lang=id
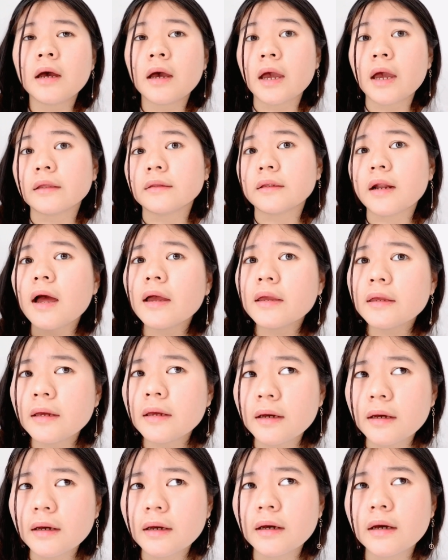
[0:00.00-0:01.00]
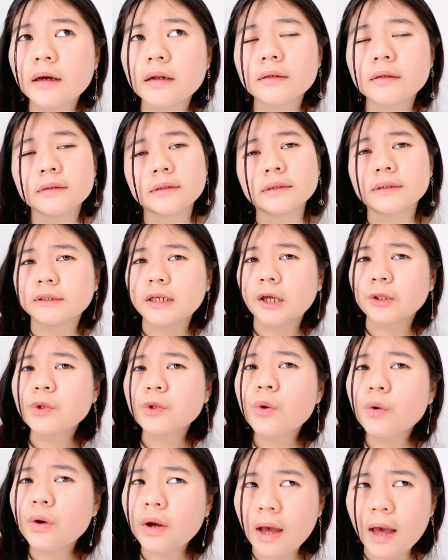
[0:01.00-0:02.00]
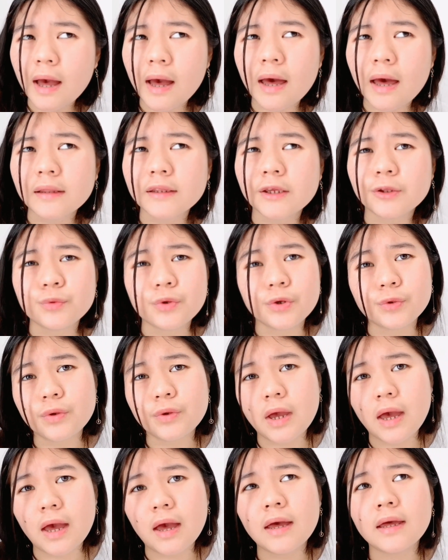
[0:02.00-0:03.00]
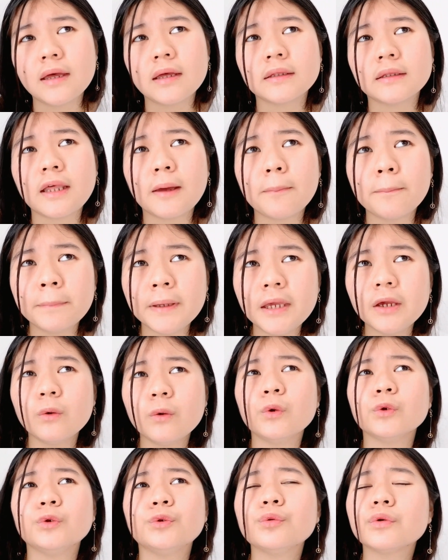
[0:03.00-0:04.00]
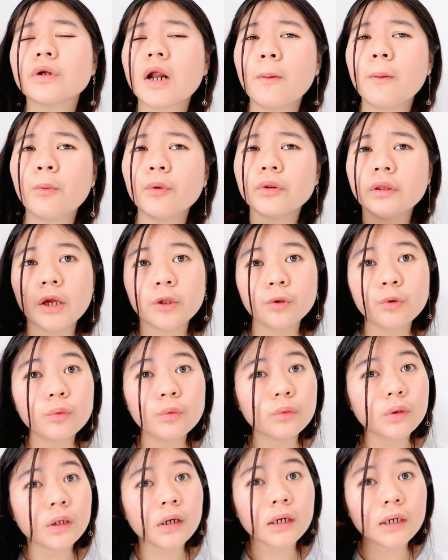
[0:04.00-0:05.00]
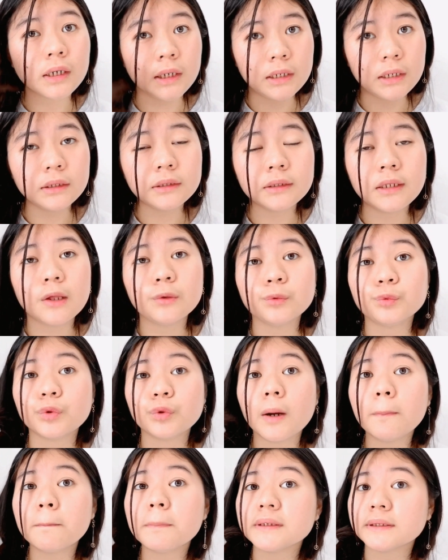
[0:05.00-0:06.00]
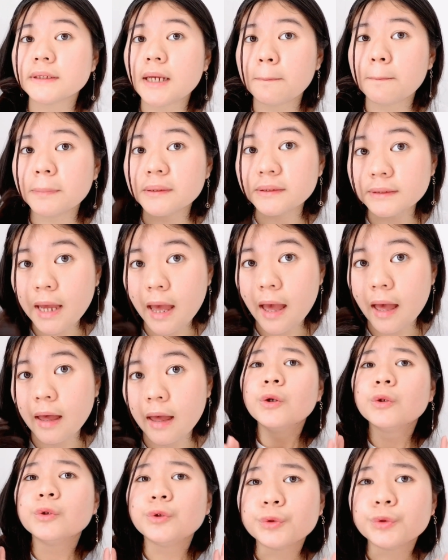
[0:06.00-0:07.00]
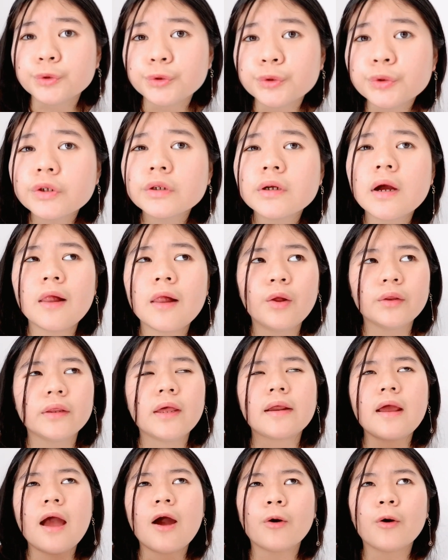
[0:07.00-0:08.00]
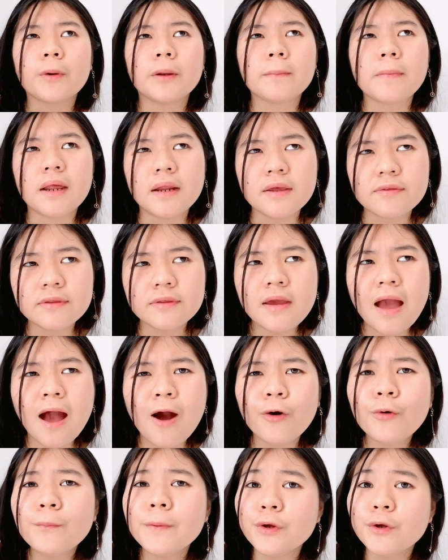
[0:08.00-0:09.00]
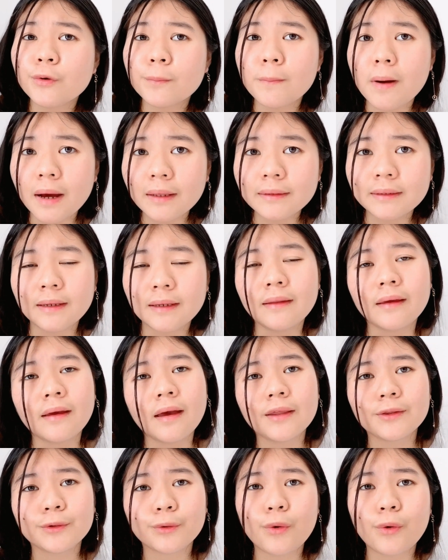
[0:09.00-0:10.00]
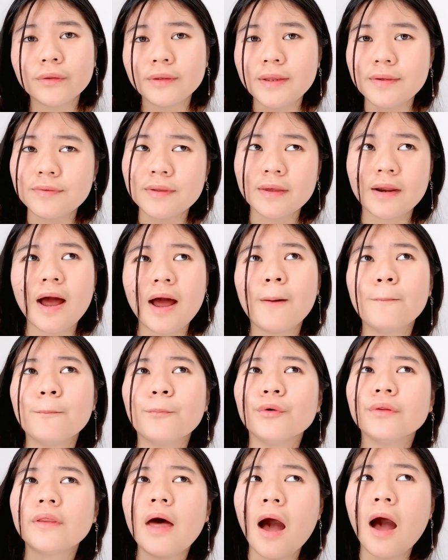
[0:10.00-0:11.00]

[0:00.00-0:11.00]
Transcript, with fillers: hair dryer, catokan gitu-gitu ya. Tapi ujung rambutnya itu kering dan juga pecah-pecah. Jujur kalau dari aku pribadi sih aku bingung banget ya dengan kondisi rambut